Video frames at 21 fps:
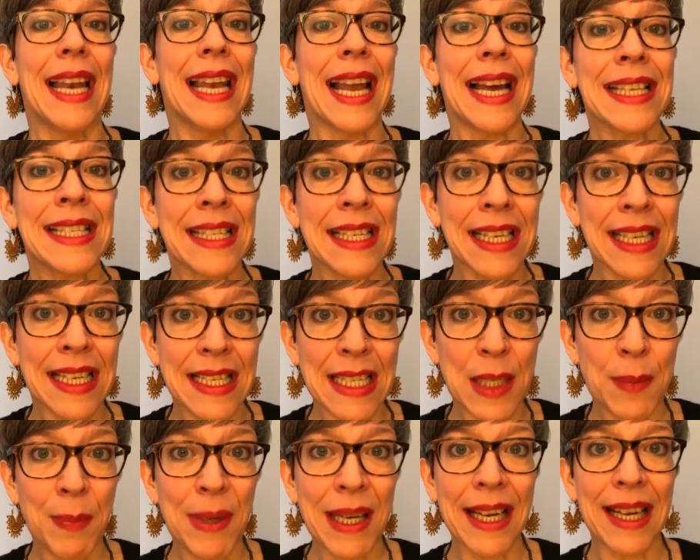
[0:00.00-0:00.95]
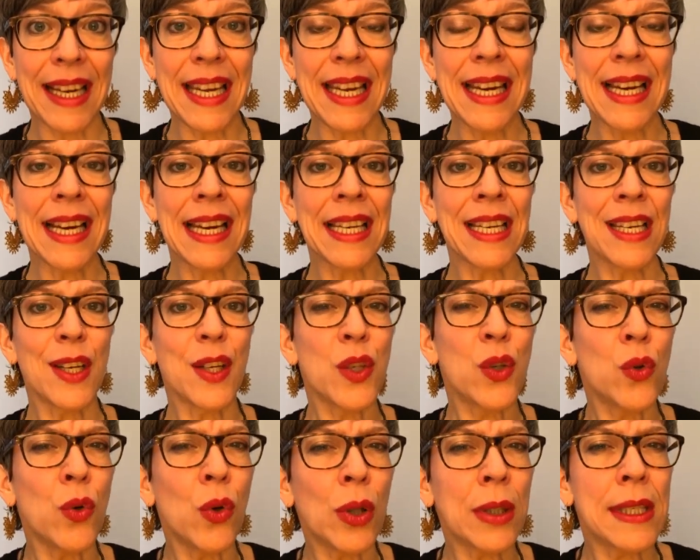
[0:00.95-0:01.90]
Lass dich inspirieren,
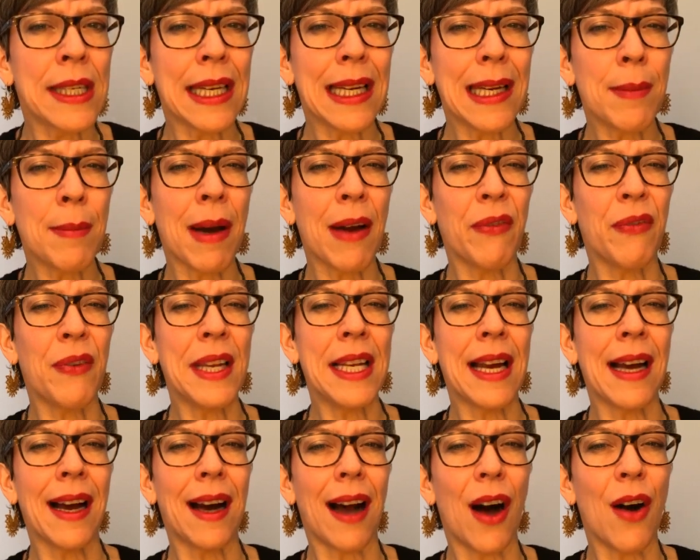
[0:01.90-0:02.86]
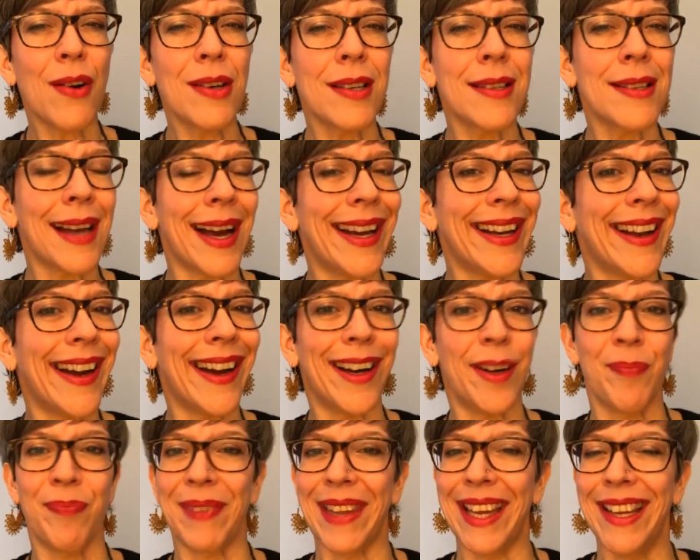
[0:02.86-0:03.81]
such dir immer wieder aus
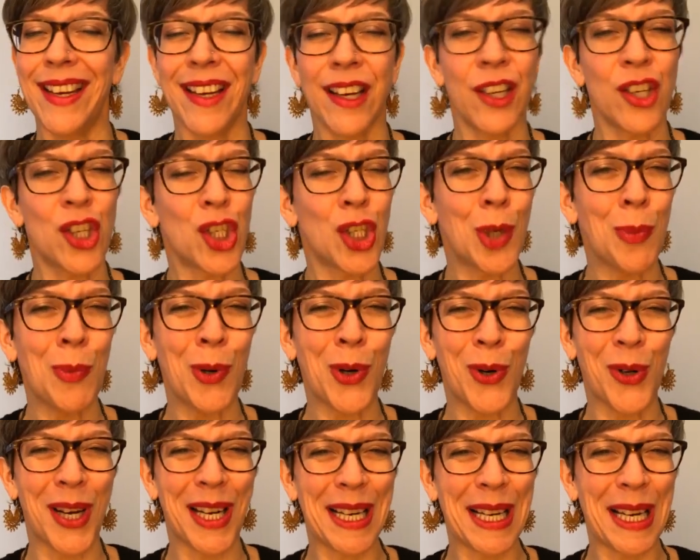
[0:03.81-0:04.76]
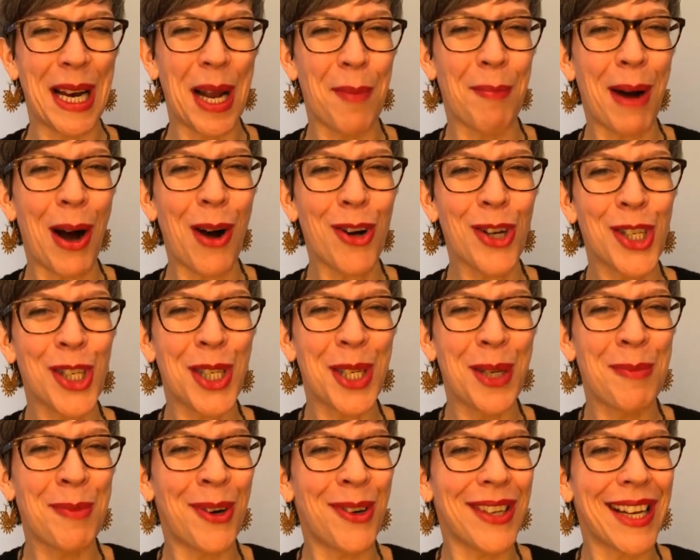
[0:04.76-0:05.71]
deiner inneren Stimme oder deiner
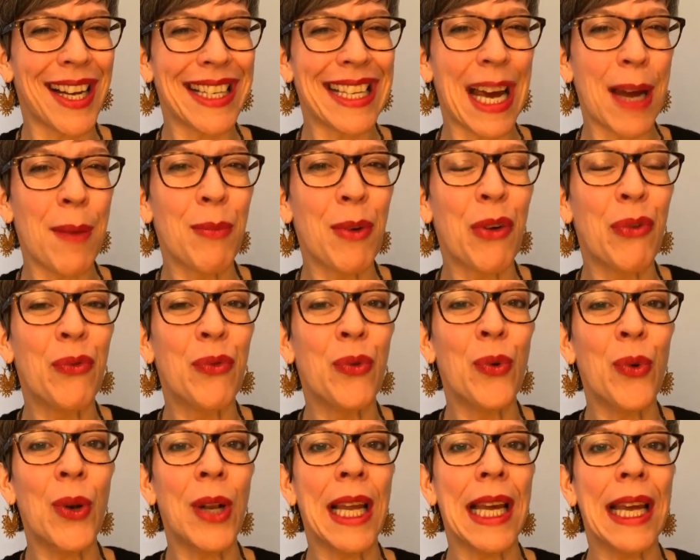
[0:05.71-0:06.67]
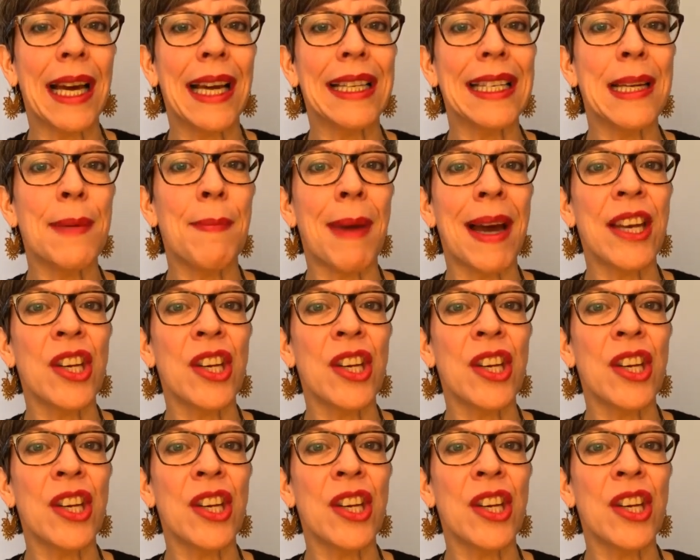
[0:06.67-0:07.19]
Bauchstimme oder deinem Gefühl her die